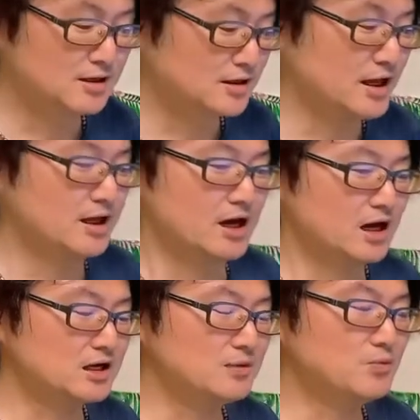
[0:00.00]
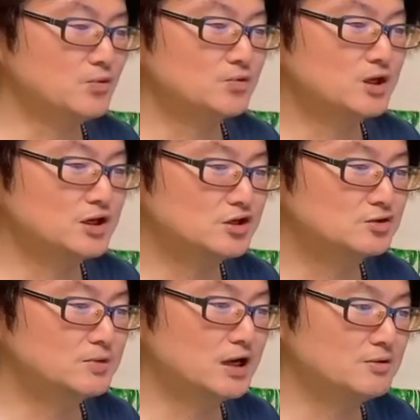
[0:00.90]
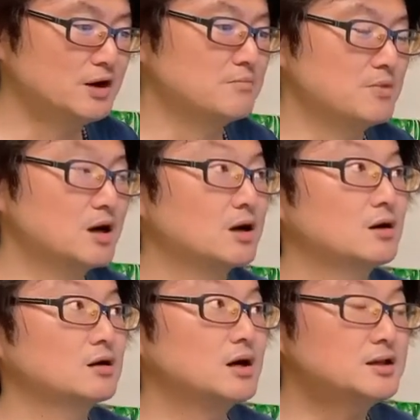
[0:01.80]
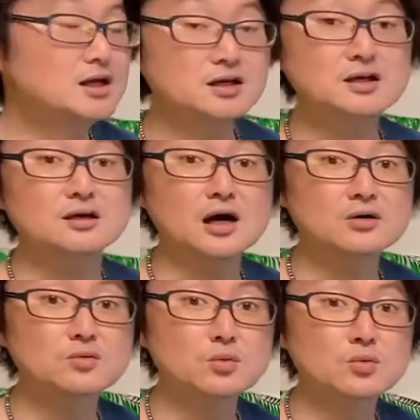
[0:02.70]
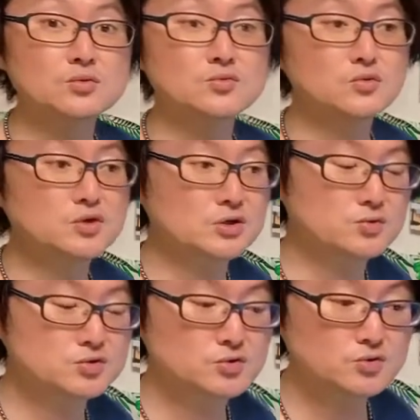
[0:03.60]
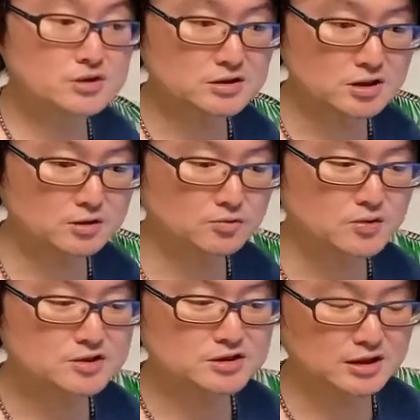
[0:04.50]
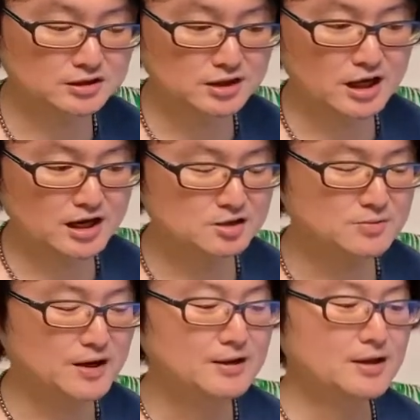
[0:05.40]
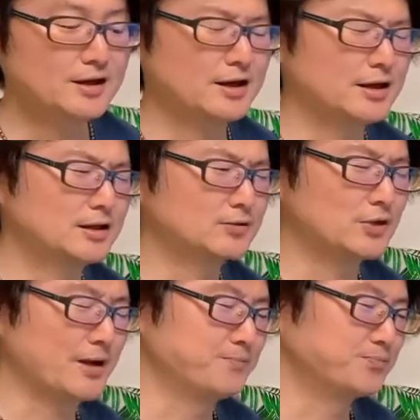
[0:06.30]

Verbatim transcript: で赤棒で行く場合はまあかなりあのそういう引っ越し業者さんとは違ってあるいはえっ、とね